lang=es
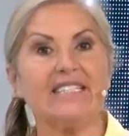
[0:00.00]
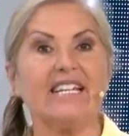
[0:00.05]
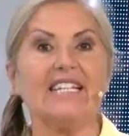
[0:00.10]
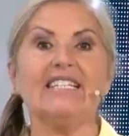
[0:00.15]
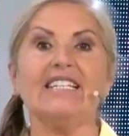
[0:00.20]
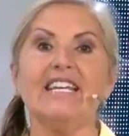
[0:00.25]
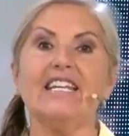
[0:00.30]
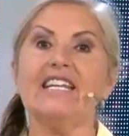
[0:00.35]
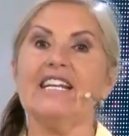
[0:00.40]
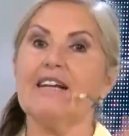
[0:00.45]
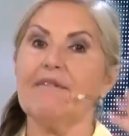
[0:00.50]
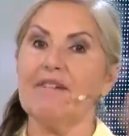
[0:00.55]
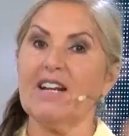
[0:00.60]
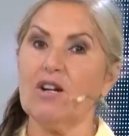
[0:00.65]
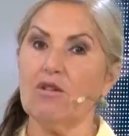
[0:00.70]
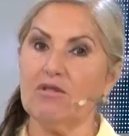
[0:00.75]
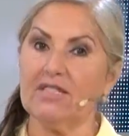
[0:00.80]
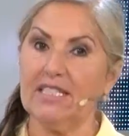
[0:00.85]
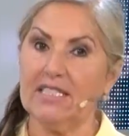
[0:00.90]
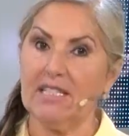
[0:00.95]
que tienen que ver
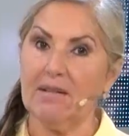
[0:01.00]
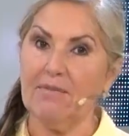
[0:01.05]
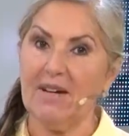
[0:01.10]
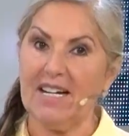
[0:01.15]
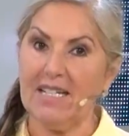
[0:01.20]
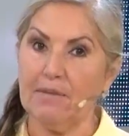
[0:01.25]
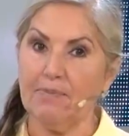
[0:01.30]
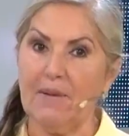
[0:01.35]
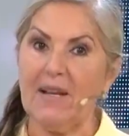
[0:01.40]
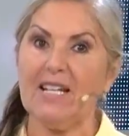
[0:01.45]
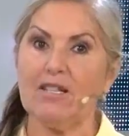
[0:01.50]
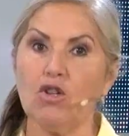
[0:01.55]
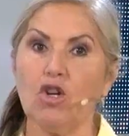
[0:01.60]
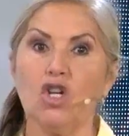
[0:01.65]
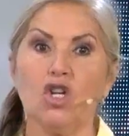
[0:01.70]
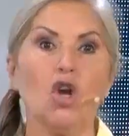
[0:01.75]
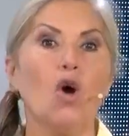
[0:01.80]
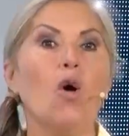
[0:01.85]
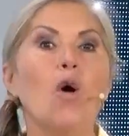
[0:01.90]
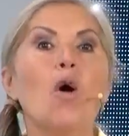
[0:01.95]
con el sistema
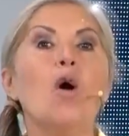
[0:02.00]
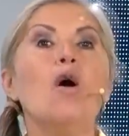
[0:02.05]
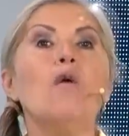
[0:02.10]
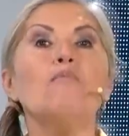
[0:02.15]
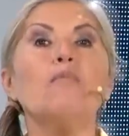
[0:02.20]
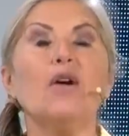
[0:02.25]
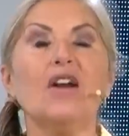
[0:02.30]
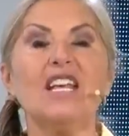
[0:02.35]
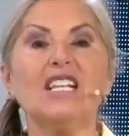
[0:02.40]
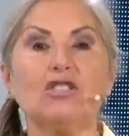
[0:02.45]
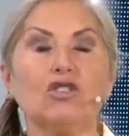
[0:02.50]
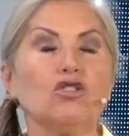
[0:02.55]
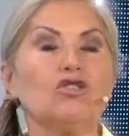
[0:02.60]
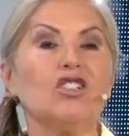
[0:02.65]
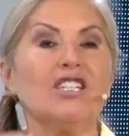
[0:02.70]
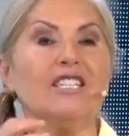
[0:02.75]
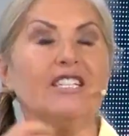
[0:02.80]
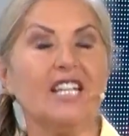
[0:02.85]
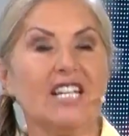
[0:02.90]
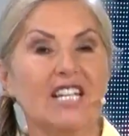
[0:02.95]
respiratorio. Por eso,
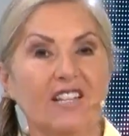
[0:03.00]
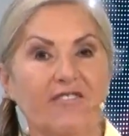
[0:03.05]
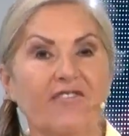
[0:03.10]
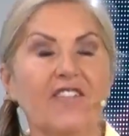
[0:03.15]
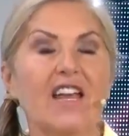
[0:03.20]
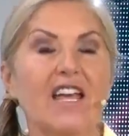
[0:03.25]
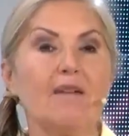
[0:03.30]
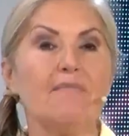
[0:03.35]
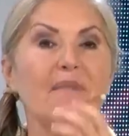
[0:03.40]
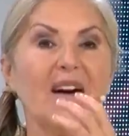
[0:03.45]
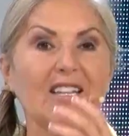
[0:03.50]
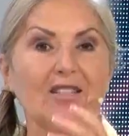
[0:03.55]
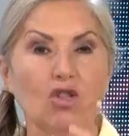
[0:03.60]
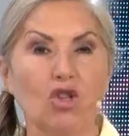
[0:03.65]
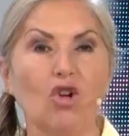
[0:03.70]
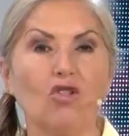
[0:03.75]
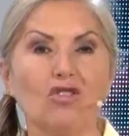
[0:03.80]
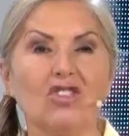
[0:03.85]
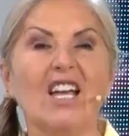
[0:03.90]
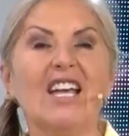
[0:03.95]
si tienes flema,
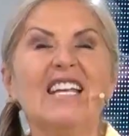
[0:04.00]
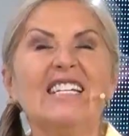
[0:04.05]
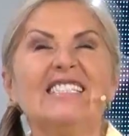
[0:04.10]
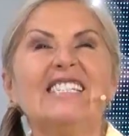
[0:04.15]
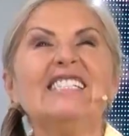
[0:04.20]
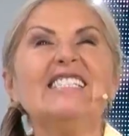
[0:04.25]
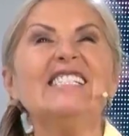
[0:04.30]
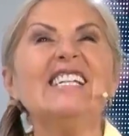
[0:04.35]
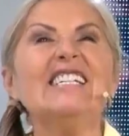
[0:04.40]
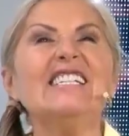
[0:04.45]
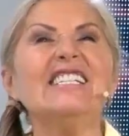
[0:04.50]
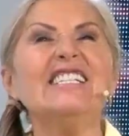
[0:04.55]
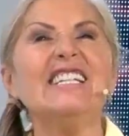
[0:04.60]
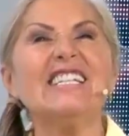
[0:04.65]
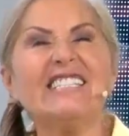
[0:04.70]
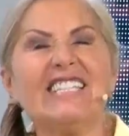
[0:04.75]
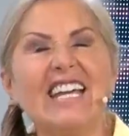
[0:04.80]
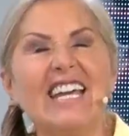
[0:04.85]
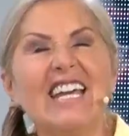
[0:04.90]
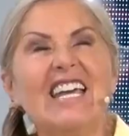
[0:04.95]
tos, si sientes
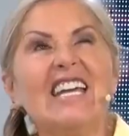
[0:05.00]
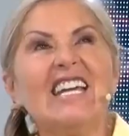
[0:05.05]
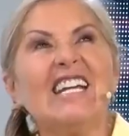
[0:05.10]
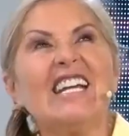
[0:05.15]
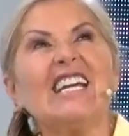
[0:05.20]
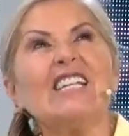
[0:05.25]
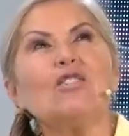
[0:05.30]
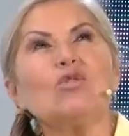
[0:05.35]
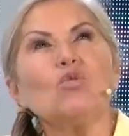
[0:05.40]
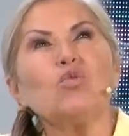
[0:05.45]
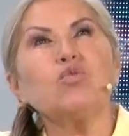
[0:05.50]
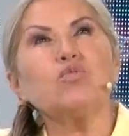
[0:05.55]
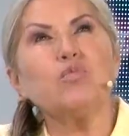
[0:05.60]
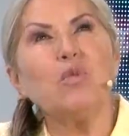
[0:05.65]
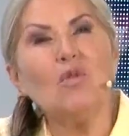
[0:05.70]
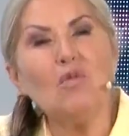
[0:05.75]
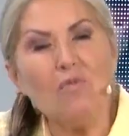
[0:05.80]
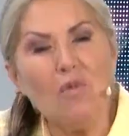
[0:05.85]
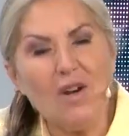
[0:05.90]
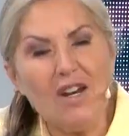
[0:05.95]
que, tus
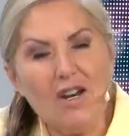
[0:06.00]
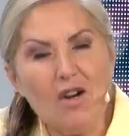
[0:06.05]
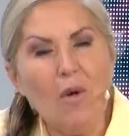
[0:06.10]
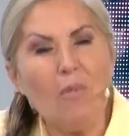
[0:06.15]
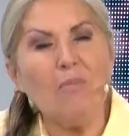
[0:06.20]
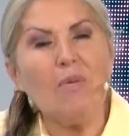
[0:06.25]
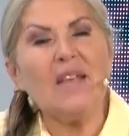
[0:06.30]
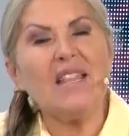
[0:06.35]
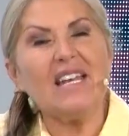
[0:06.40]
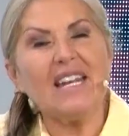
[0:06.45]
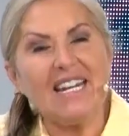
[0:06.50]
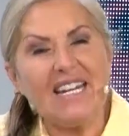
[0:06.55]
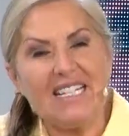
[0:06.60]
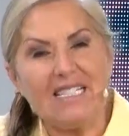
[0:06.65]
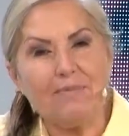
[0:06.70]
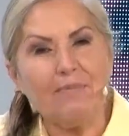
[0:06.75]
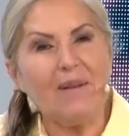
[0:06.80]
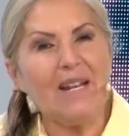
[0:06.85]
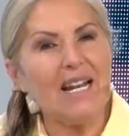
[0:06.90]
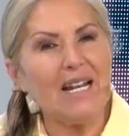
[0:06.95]
pulmones no puedes
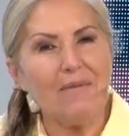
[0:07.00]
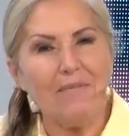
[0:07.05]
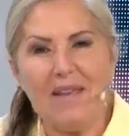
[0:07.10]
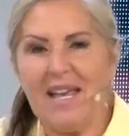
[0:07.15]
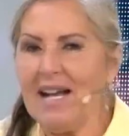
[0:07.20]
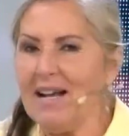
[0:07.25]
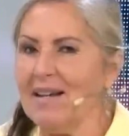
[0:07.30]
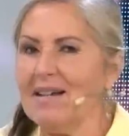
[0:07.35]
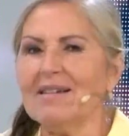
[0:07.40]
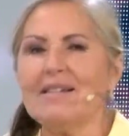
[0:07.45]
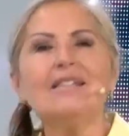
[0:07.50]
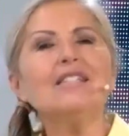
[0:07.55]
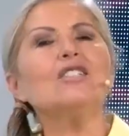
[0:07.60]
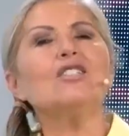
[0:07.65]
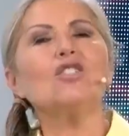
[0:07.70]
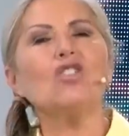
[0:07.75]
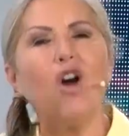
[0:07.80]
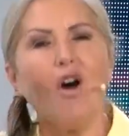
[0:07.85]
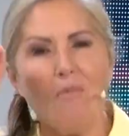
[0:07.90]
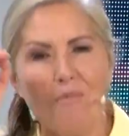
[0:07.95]
respirar bien,
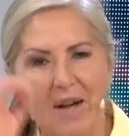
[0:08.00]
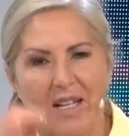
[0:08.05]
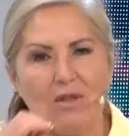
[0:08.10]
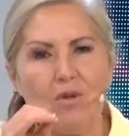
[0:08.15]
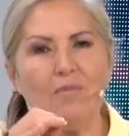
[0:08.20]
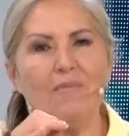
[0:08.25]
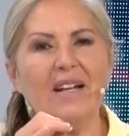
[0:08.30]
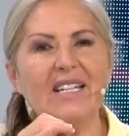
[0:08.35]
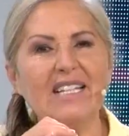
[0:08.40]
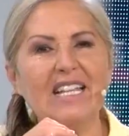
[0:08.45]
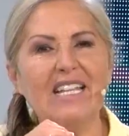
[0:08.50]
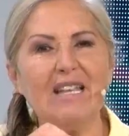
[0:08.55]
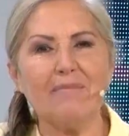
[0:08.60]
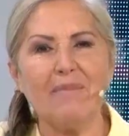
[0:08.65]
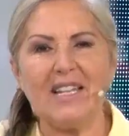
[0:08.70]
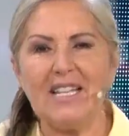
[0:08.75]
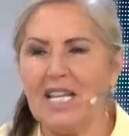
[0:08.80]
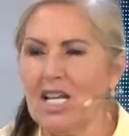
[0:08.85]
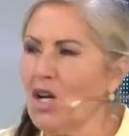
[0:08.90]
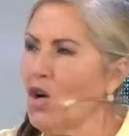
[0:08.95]
toma tu mate de
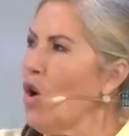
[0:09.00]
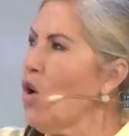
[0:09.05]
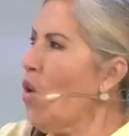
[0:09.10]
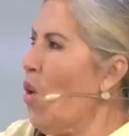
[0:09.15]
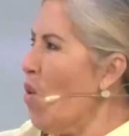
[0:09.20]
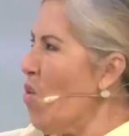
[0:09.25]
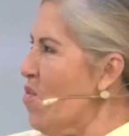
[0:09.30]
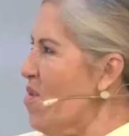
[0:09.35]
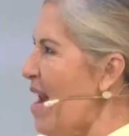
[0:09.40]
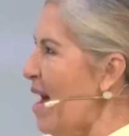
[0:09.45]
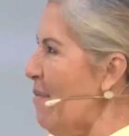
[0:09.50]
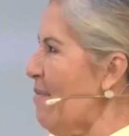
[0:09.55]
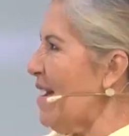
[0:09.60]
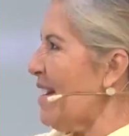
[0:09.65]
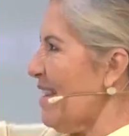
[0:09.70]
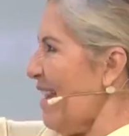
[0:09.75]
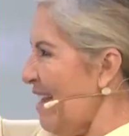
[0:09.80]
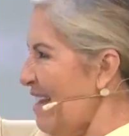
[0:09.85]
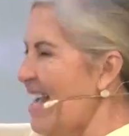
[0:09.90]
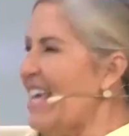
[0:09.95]
matico con una
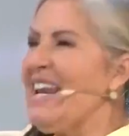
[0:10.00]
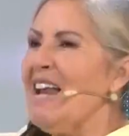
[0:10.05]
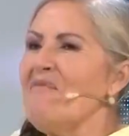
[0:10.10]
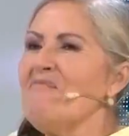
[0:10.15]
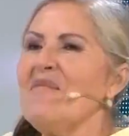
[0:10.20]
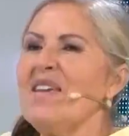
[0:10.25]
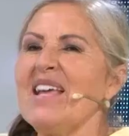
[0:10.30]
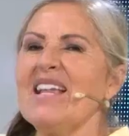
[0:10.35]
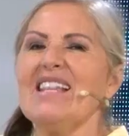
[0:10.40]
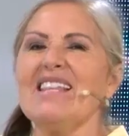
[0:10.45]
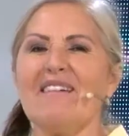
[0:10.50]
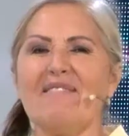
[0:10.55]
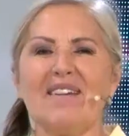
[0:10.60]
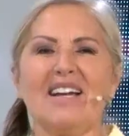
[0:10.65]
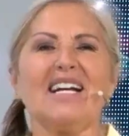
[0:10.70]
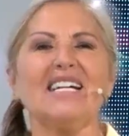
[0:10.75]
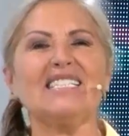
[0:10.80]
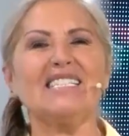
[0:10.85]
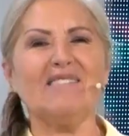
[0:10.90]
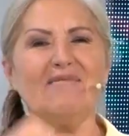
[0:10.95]
verdadera miel de
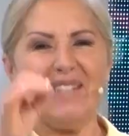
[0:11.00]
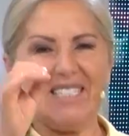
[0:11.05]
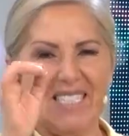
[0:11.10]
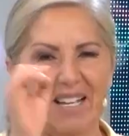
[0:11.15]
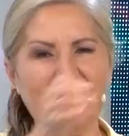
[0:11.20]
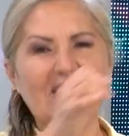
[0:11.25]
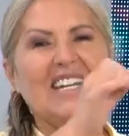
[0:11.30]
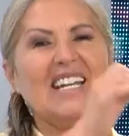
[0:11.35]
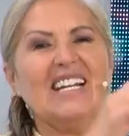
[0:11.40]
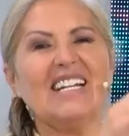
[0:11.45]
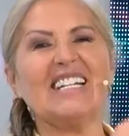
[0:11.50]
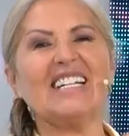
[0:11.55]
abejas y vas a ver el